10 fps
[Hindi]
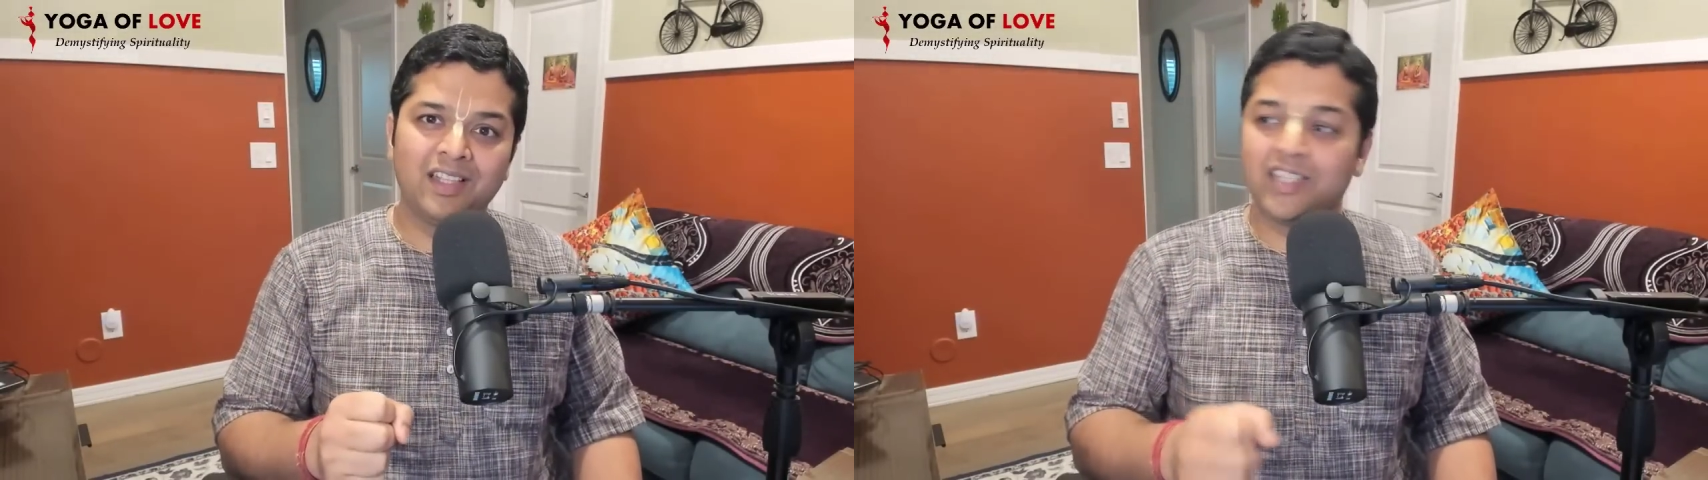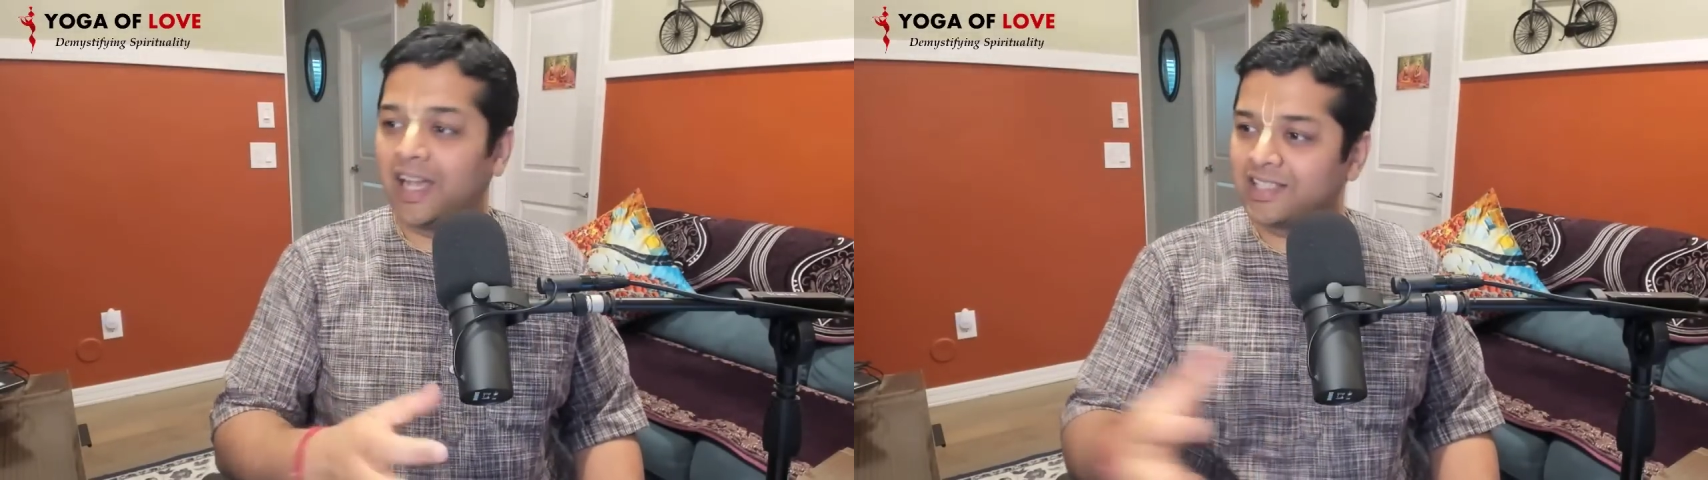
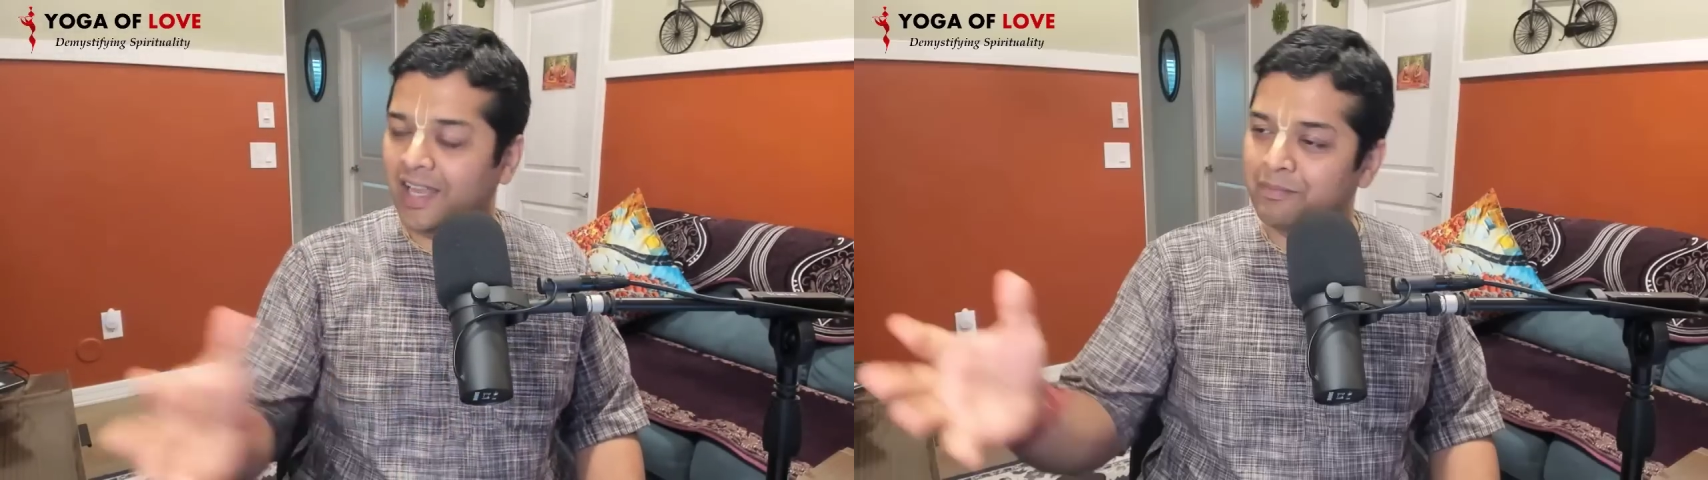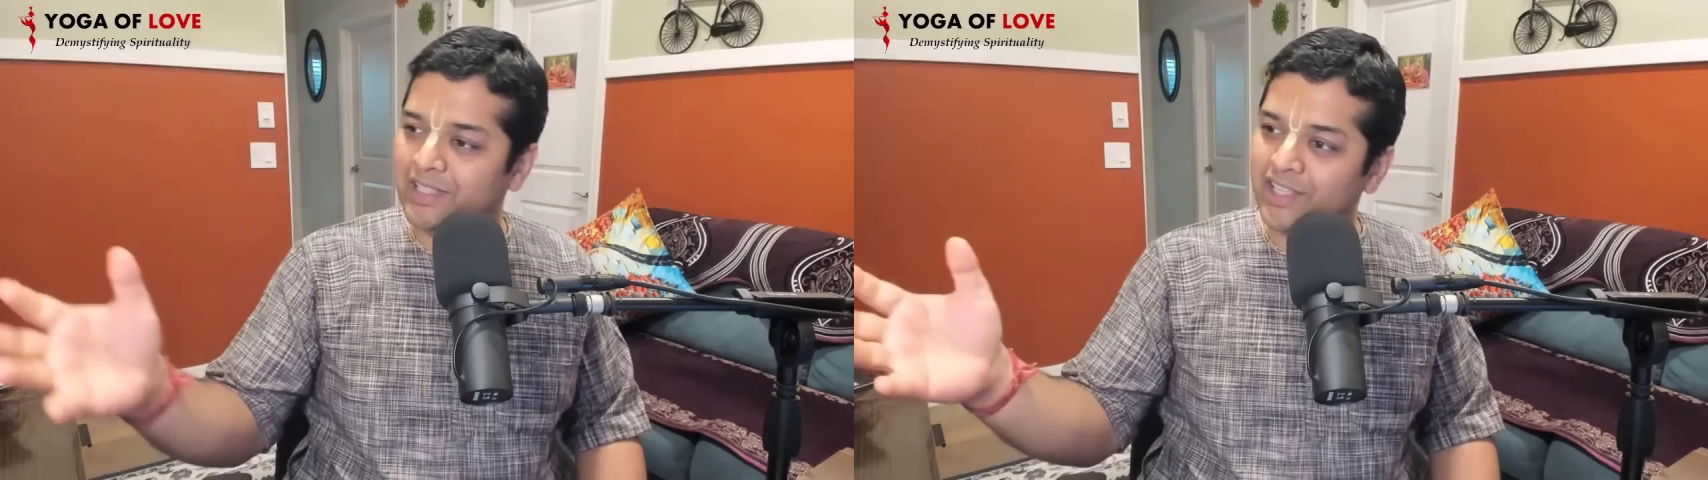जहाँ
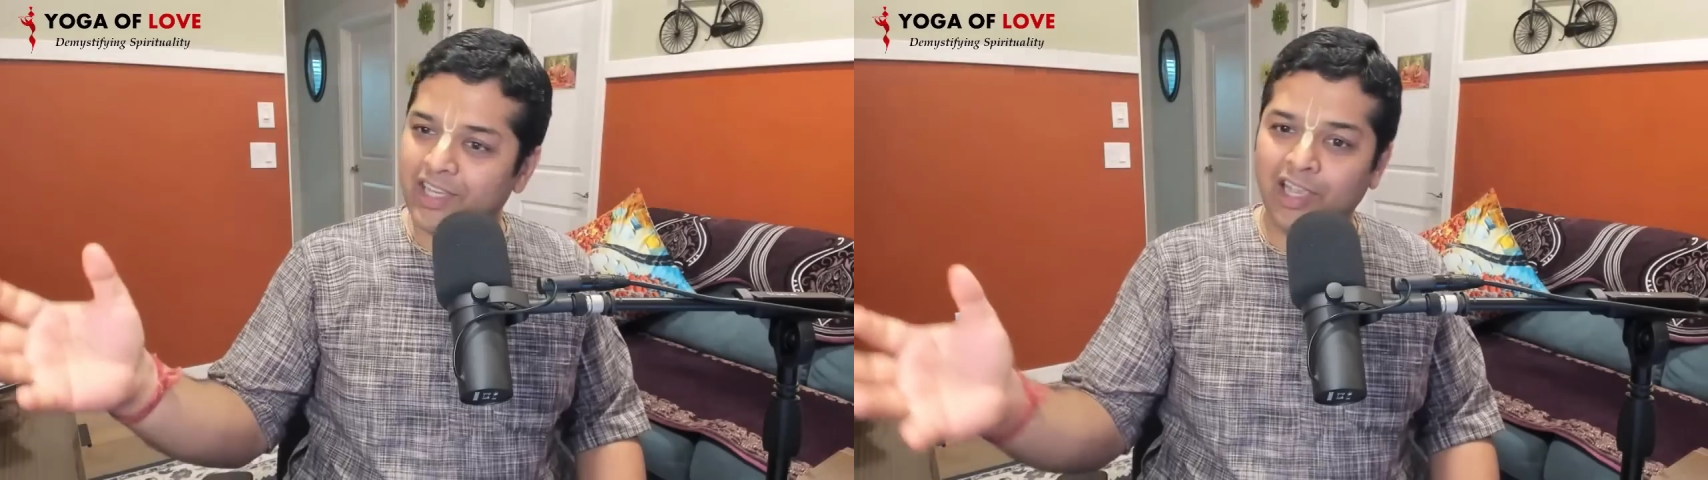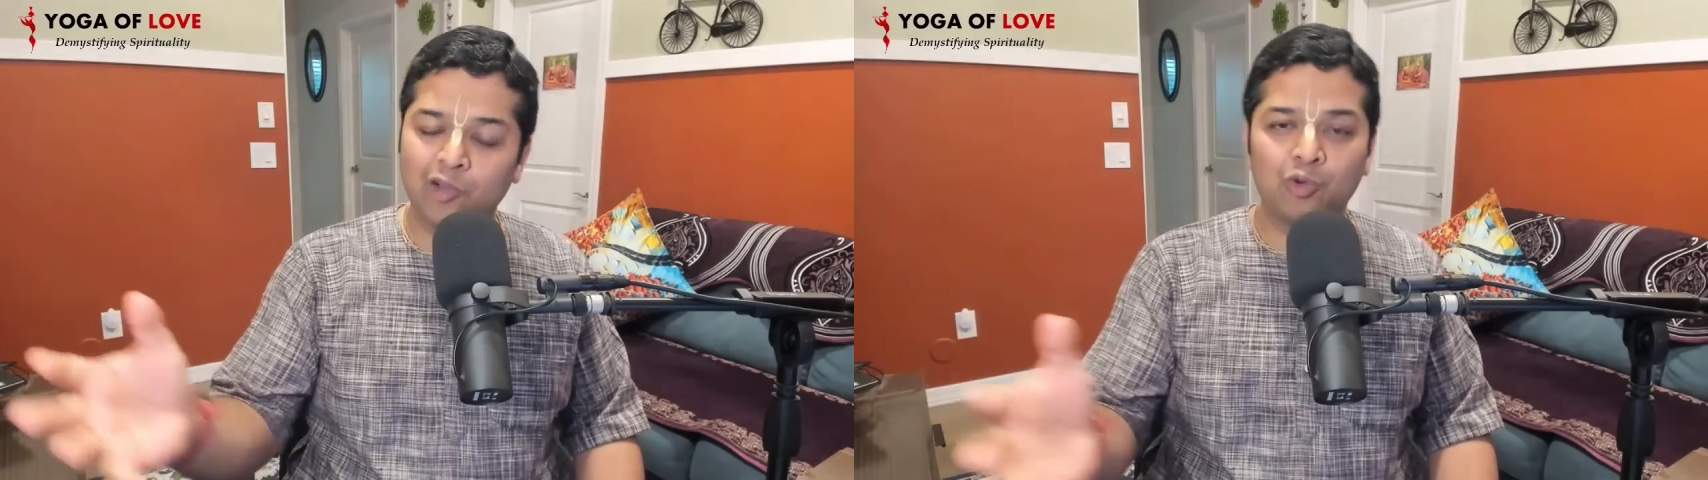सारे बच्चे
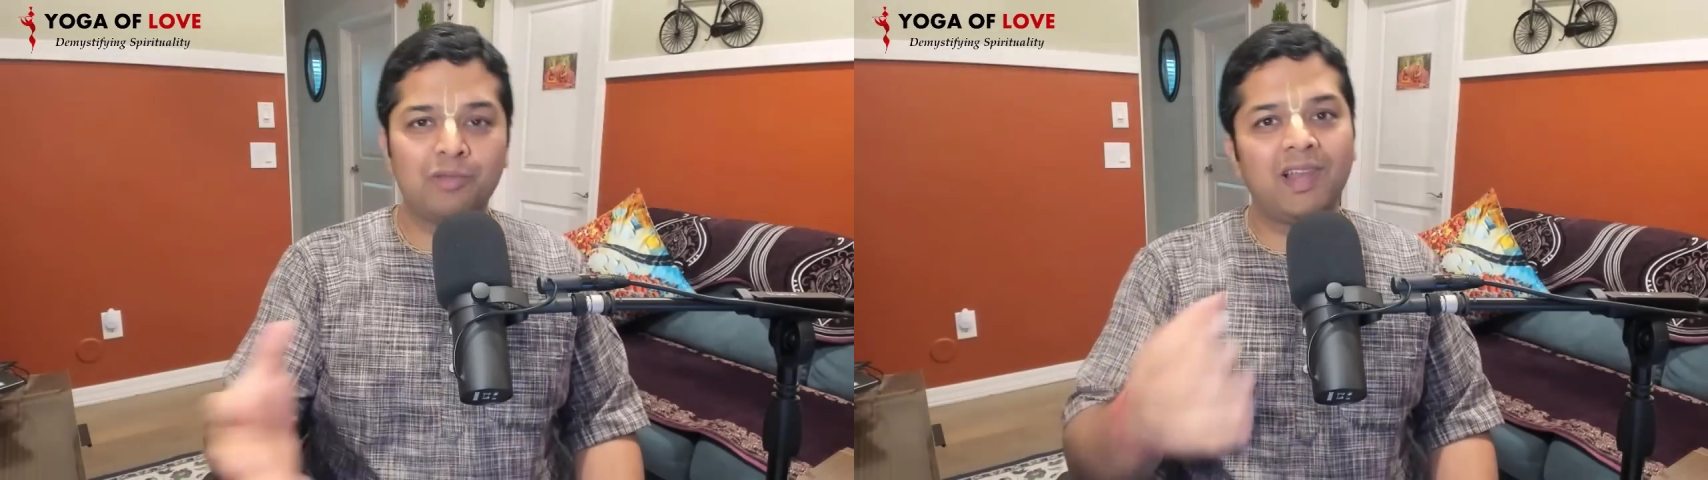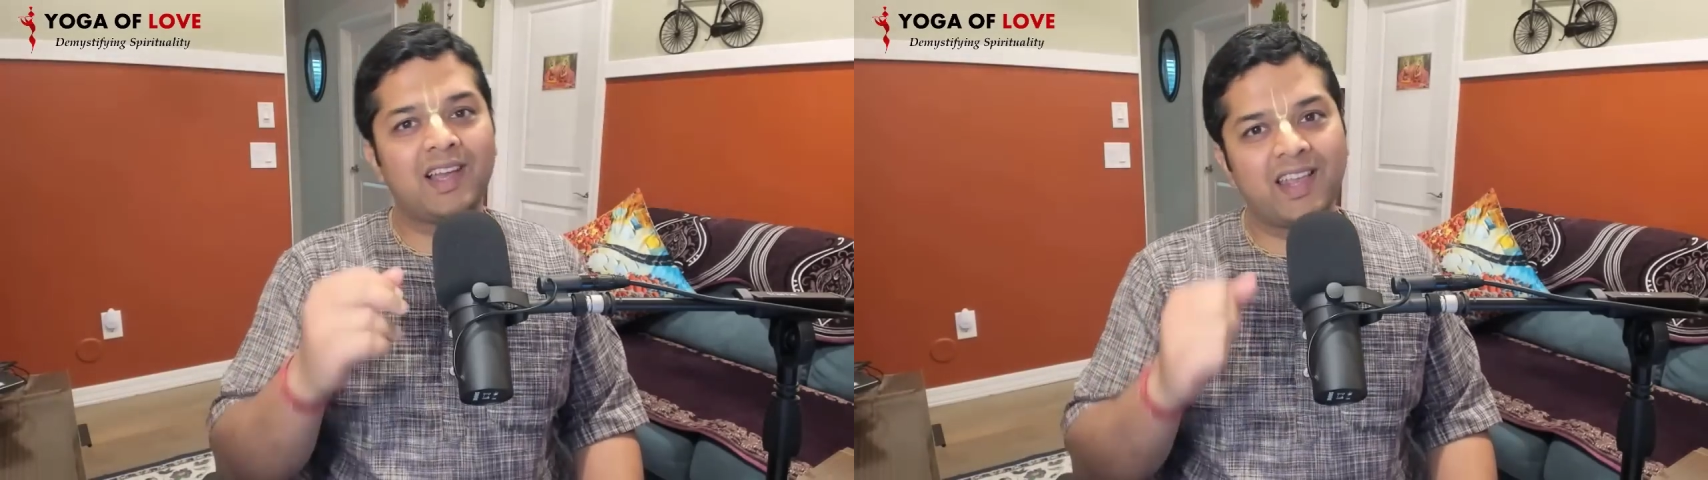खेलकूद
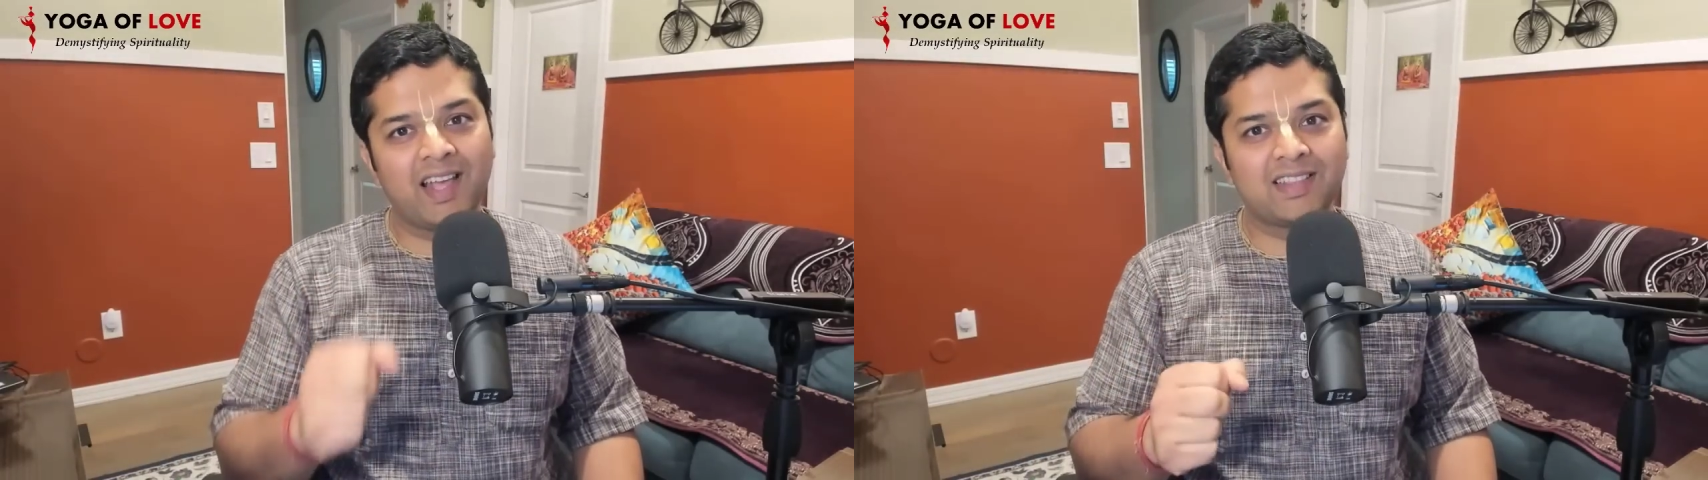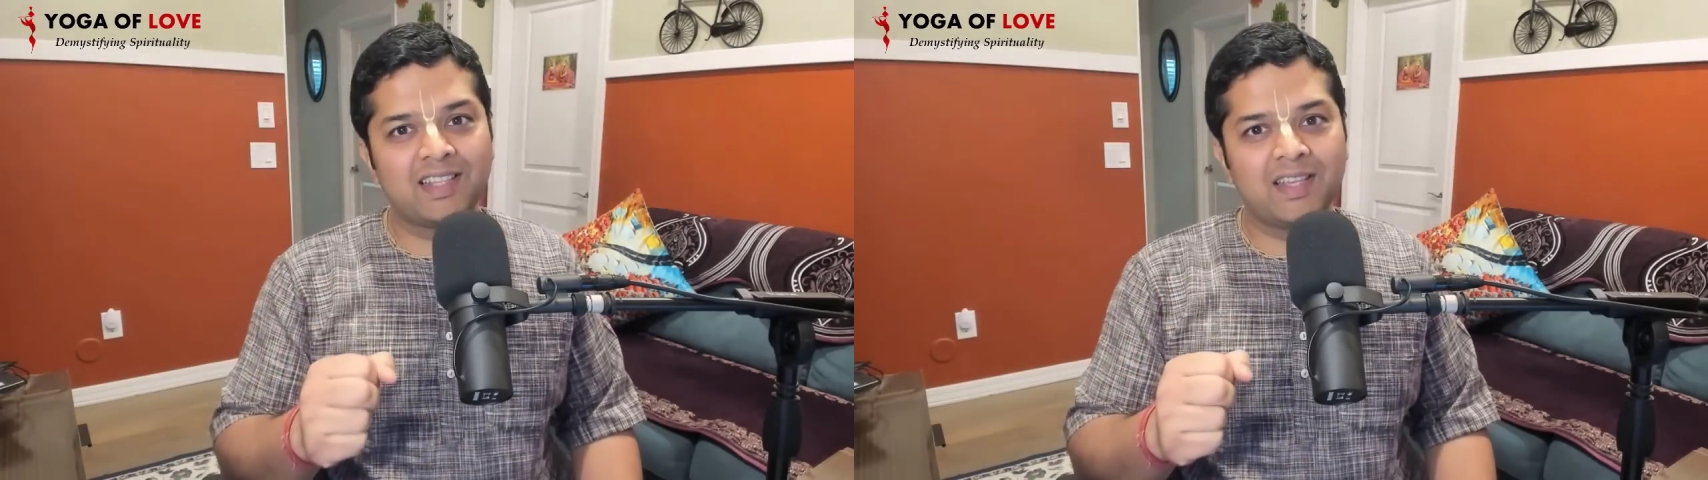में लगे रहते